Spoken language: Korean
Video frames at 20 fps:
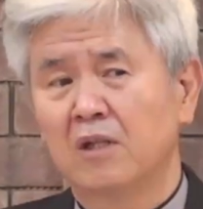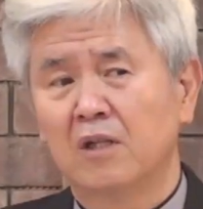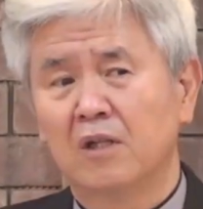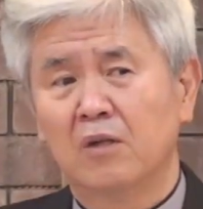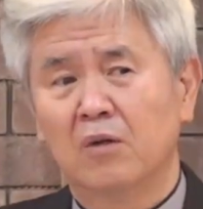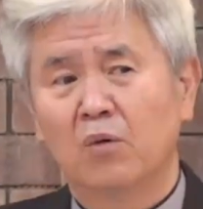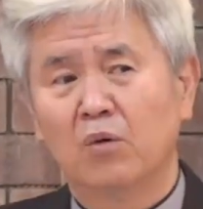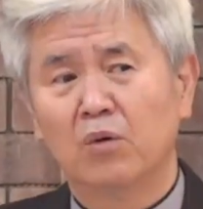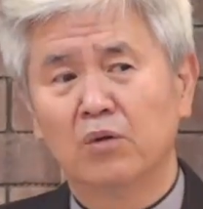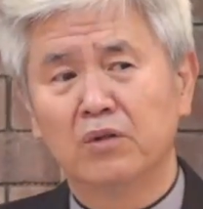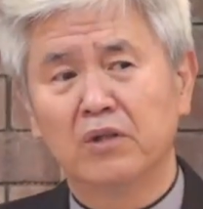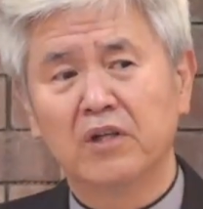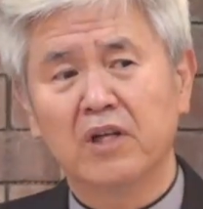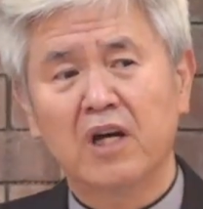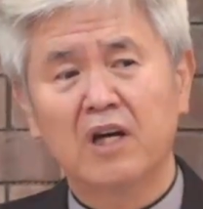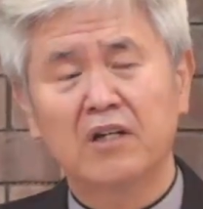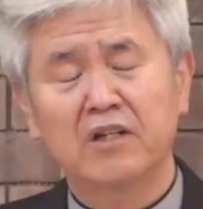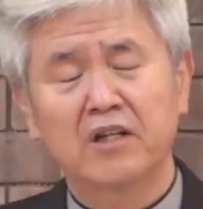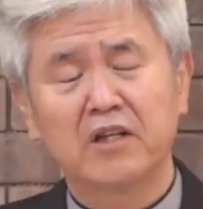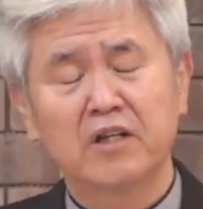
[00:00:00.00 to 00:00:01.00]
오늘이
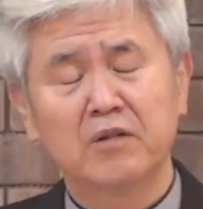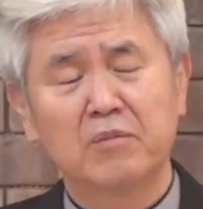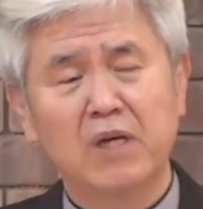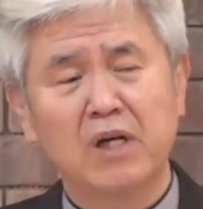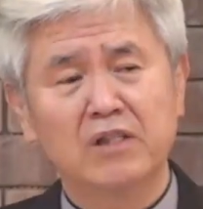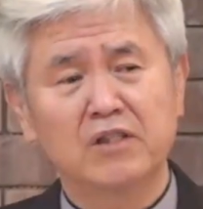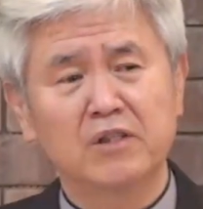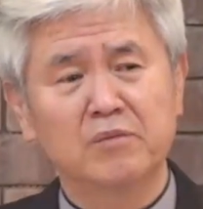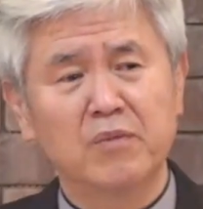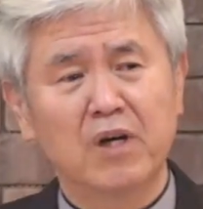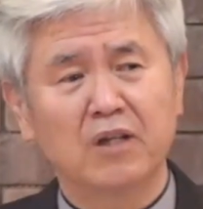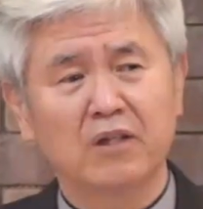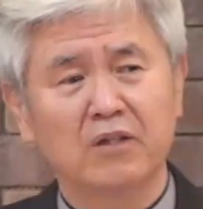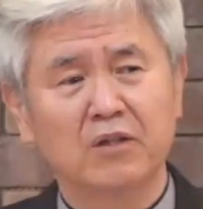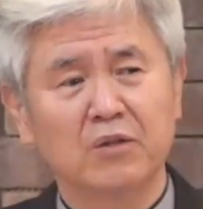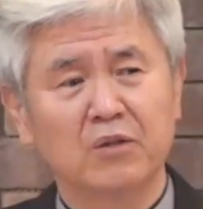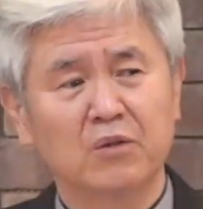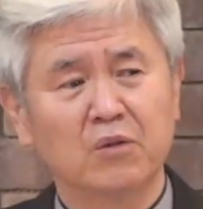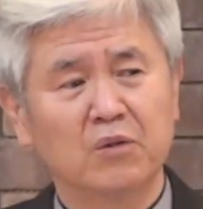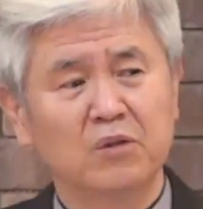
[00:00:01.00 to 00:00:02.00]
한 해의
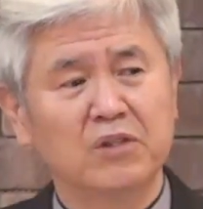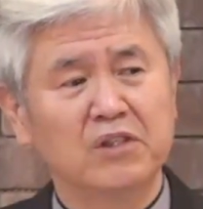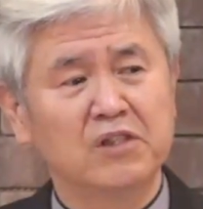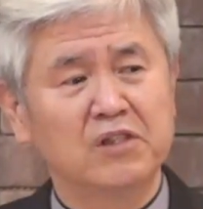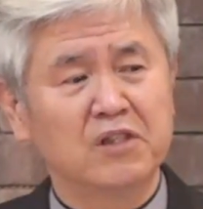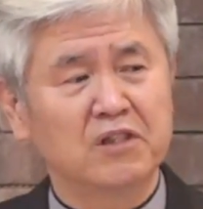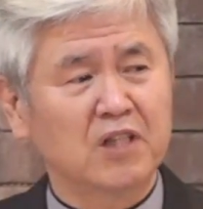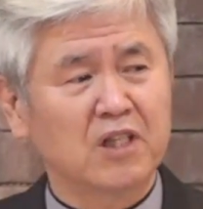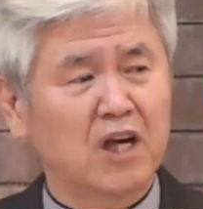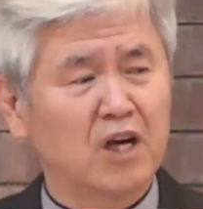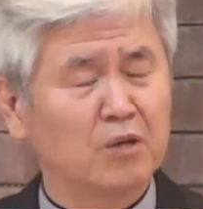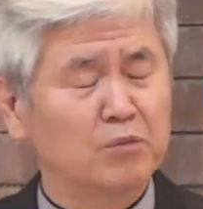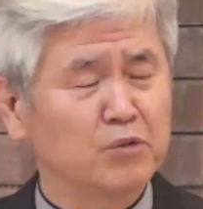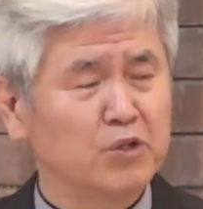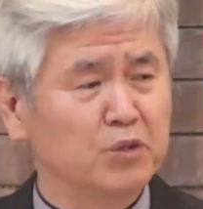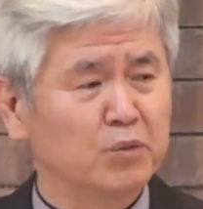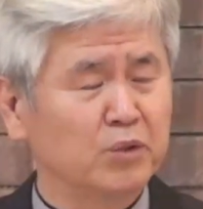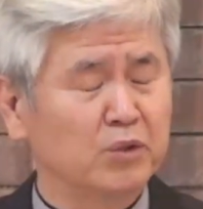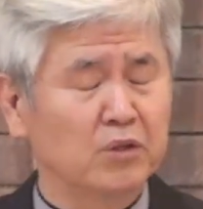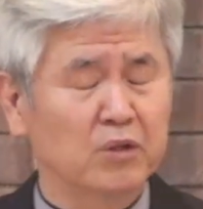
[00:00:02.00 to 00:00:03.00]
마지막이고 이제 다음
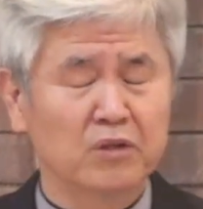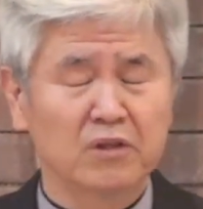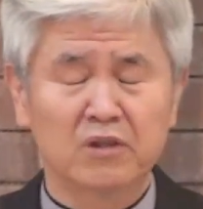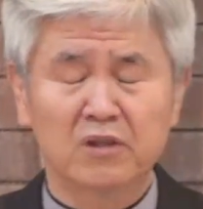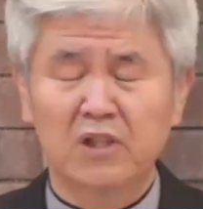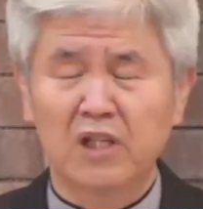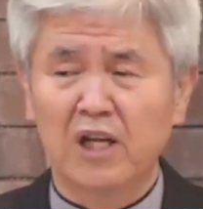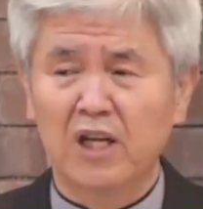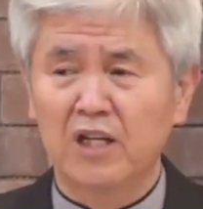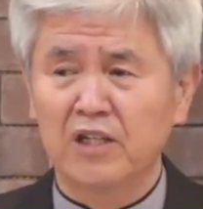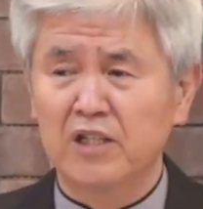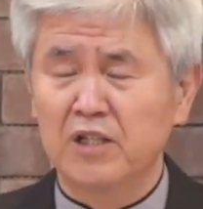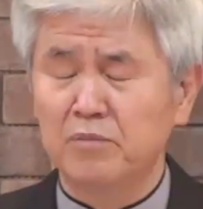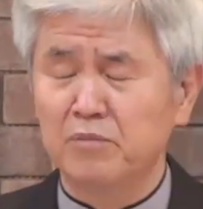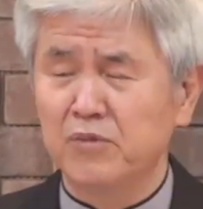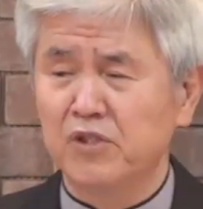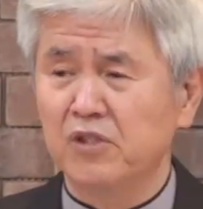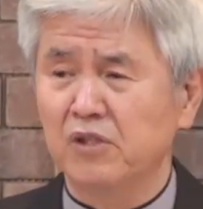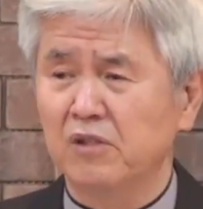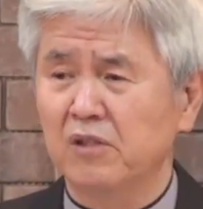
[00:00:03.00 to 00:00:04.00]
주부터는
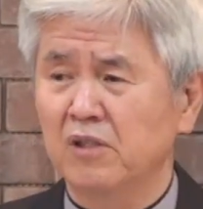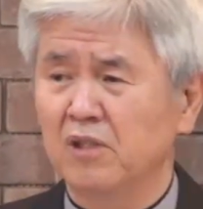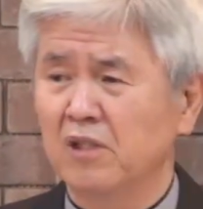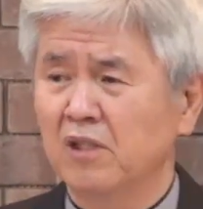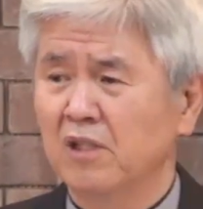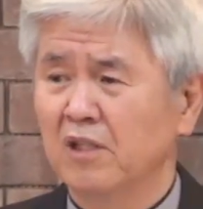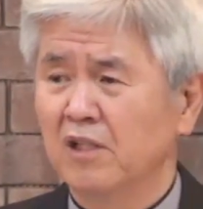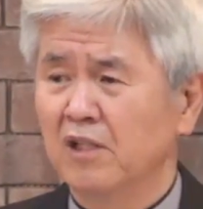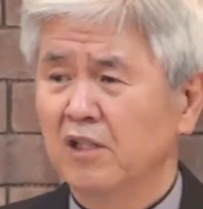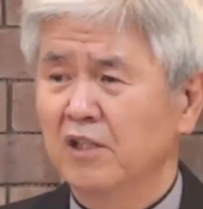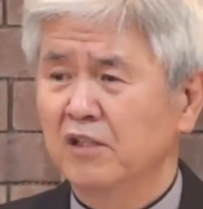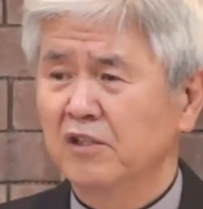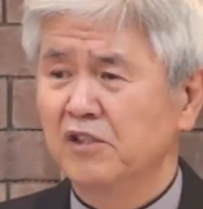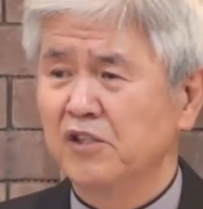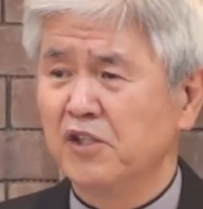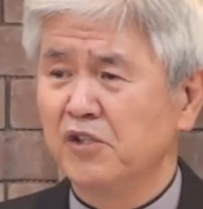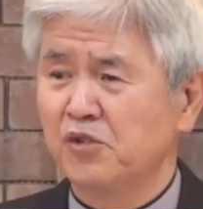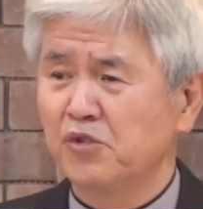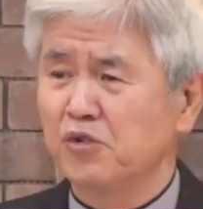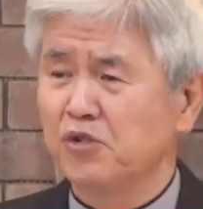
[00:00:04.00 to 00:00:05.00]
대림절
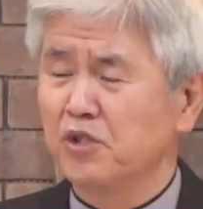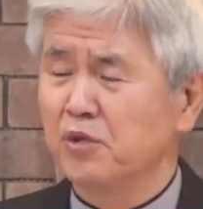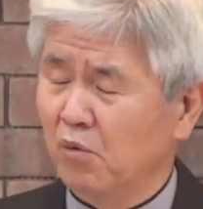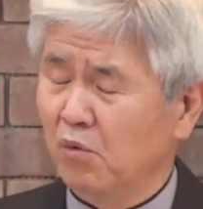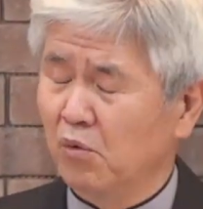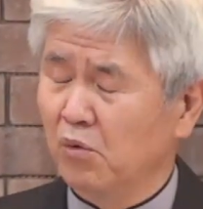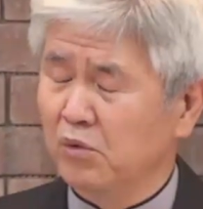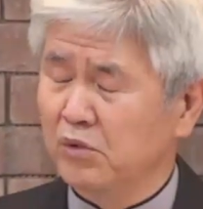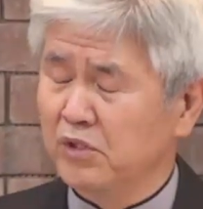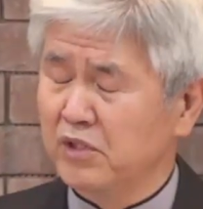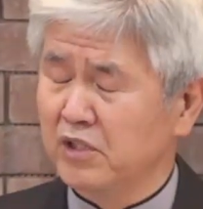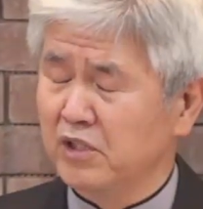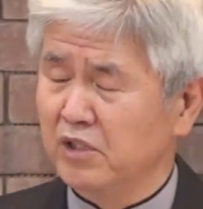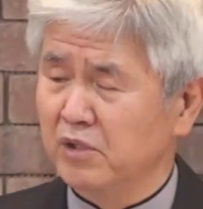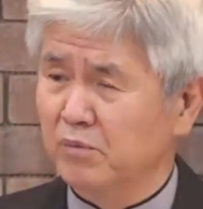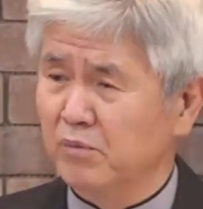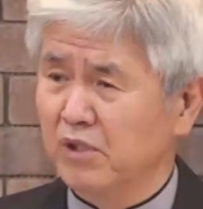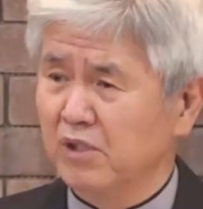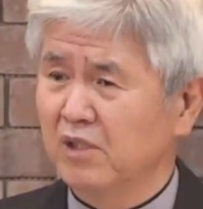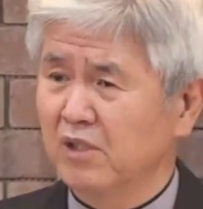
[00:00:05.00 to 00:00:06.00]
예수님의
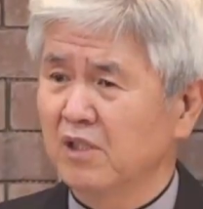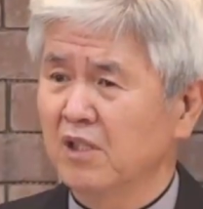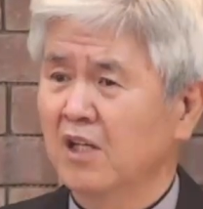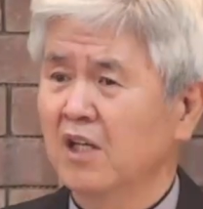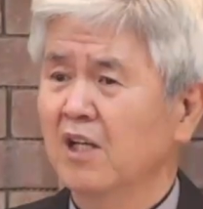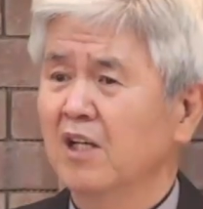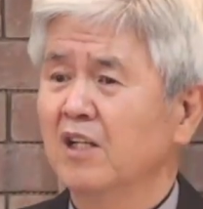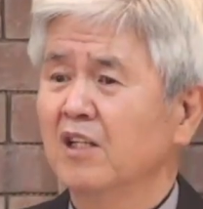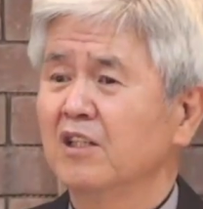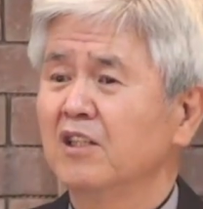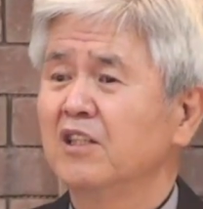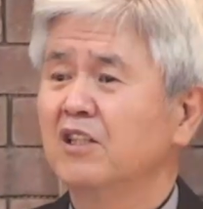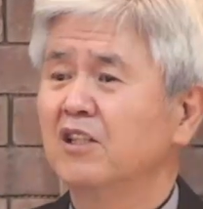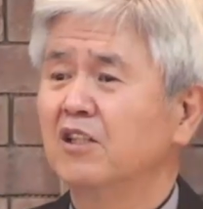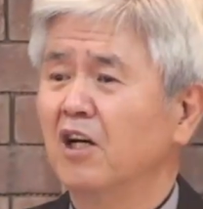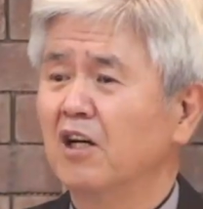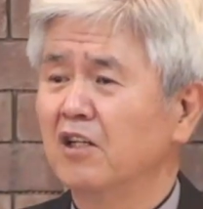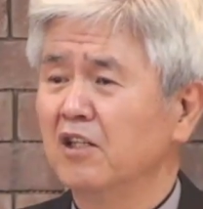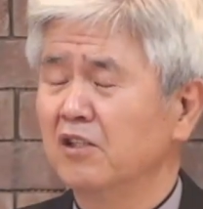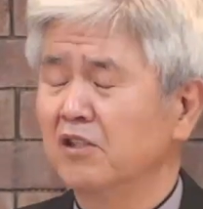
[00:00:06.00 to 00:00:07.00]
오심을
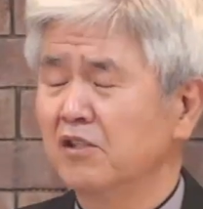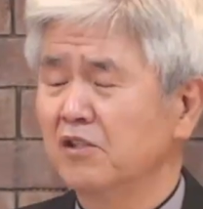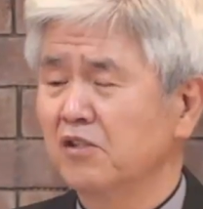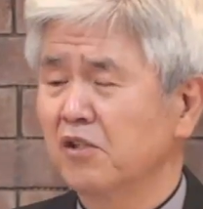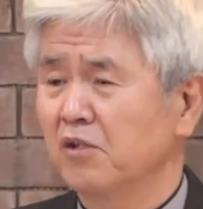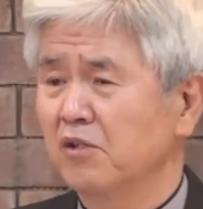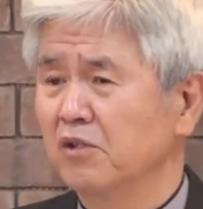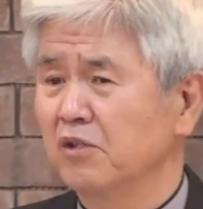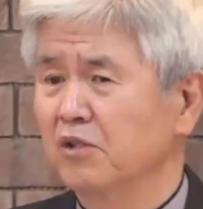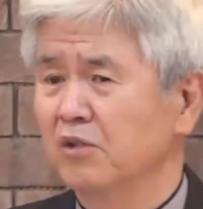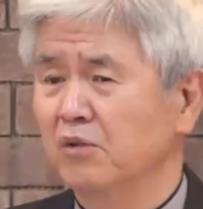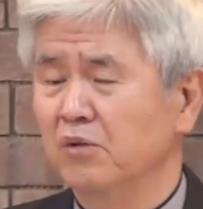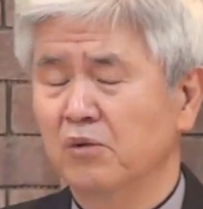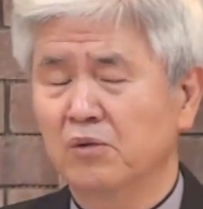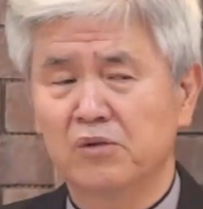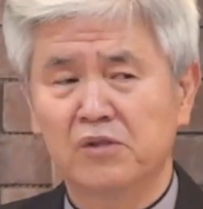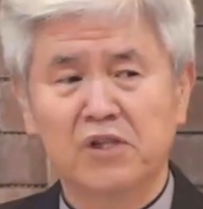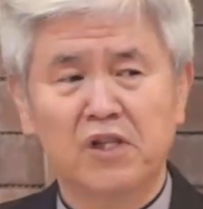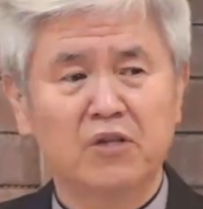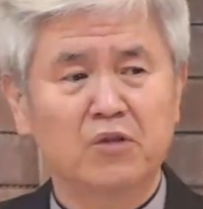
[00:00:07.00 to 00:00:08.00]
기다리는
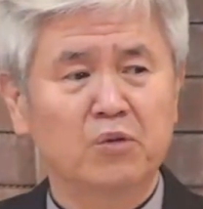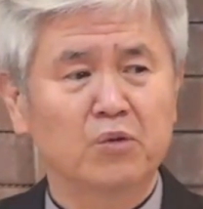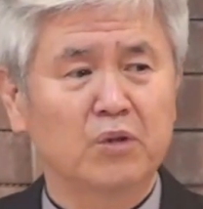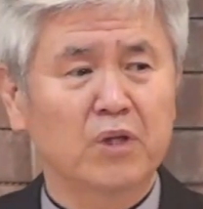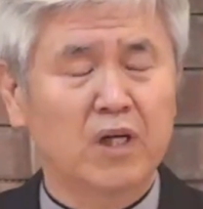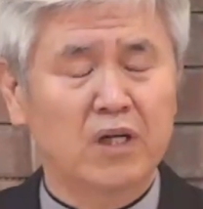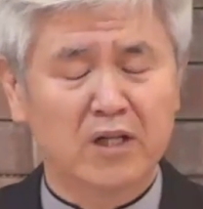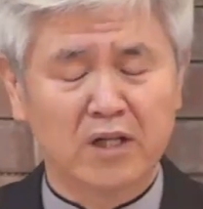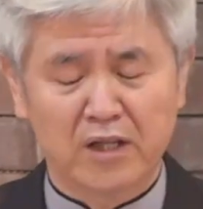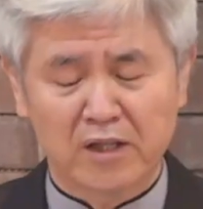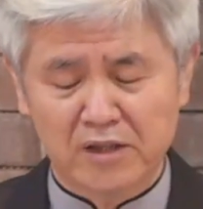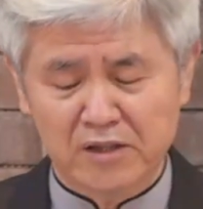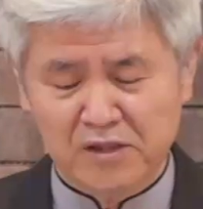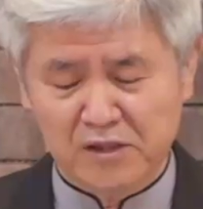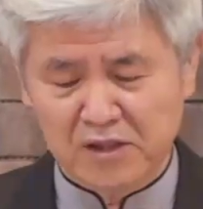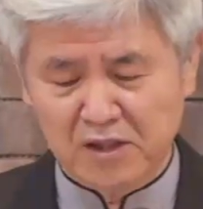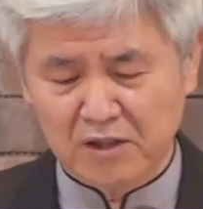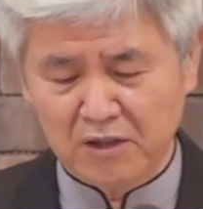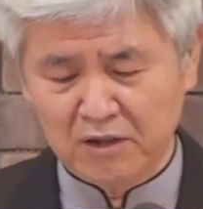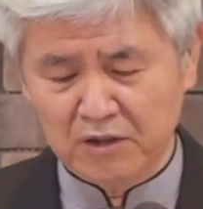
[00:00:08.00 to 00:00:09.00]
절기로 새로운 한 해가
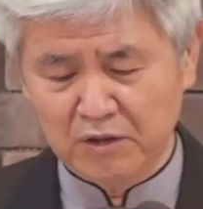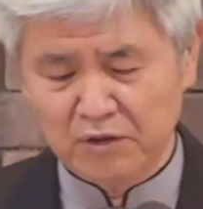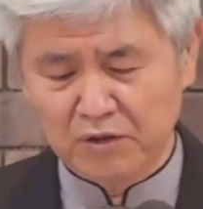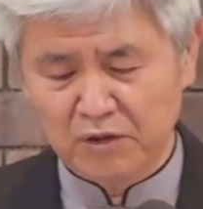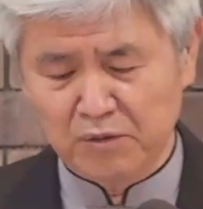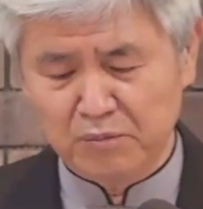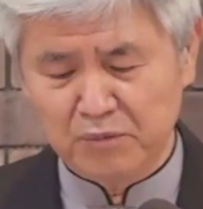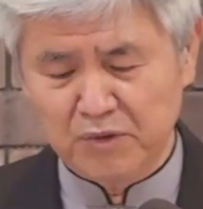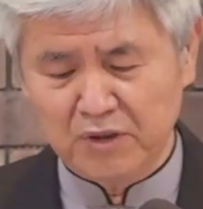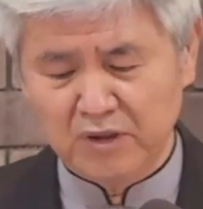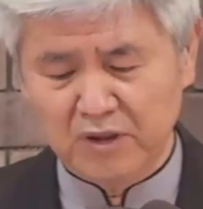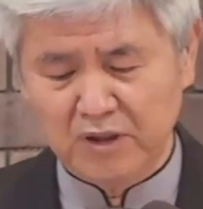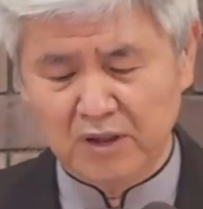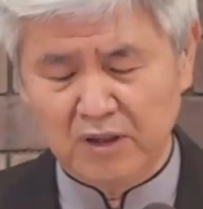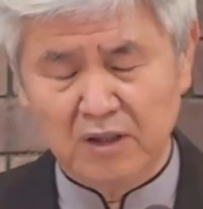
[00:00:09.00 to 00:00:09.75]
시작하게 됩니다.